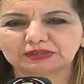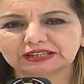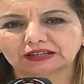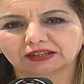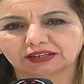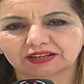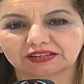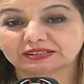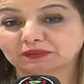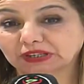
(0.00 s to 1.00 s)
مساء الخير
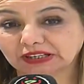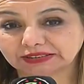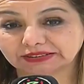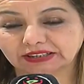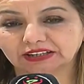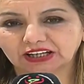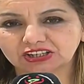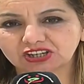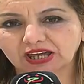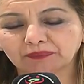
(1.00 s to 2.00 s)
زميلتي
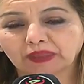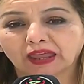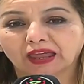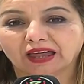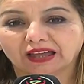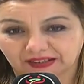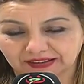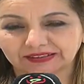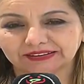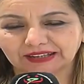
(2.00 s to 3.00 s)
العلجة
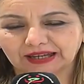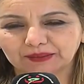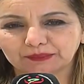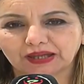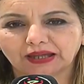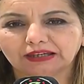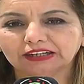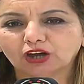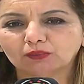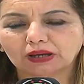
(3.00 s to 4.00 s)
نعم آه،
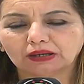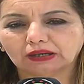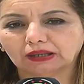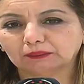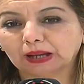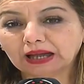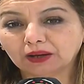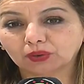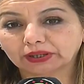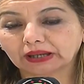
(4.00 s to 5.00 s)
اليوم
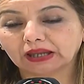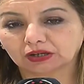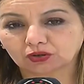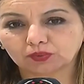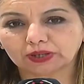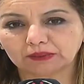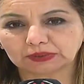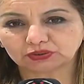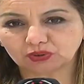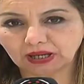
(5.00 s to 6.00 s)
المحاور الكبرى
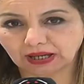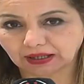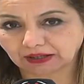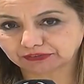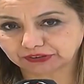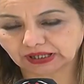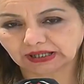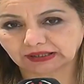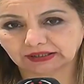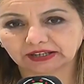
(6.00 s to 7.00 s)
المطروحة في
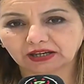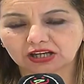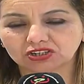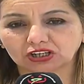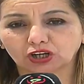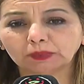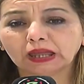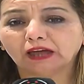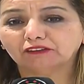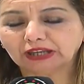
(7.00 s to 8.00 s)
النقاش اليوم
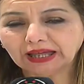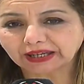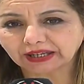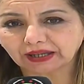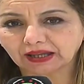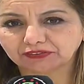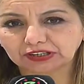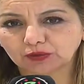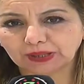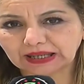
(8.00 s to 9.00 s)
في الحقيقة في
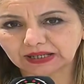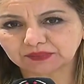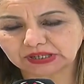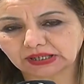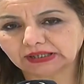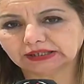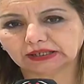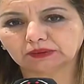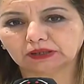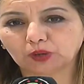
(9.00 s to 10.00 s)
اليوم العالمي
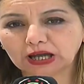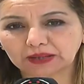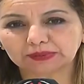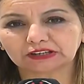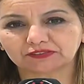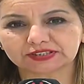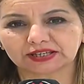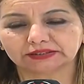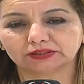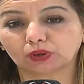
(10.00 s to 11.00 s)
لمحاربة
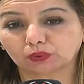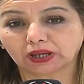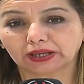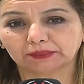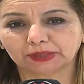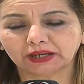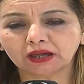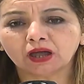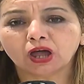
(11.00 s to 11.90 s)
الفساد والوقاية منه